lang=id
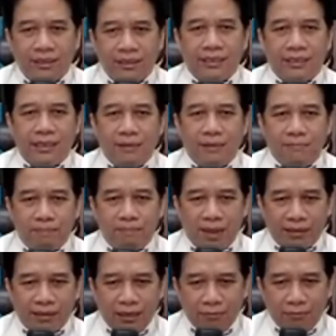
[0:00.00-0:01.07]
kita
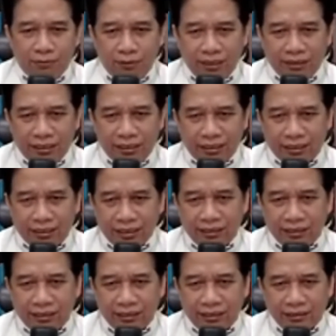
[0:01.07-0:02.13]
pakai politik
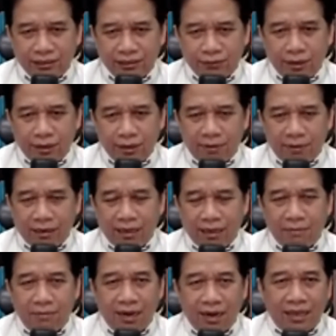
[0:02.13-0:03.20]
identitas itu apakah
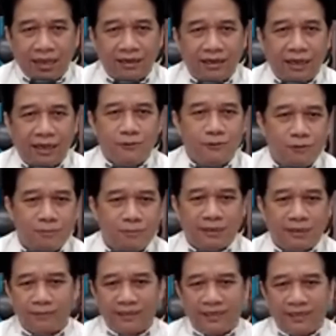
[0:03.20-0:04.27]
melanggar hukum
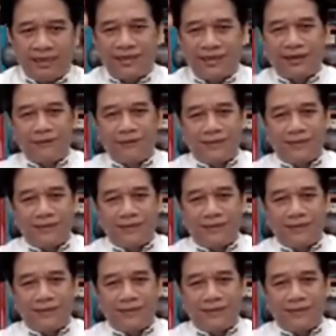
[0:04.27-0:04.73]
atau tidak. Kalau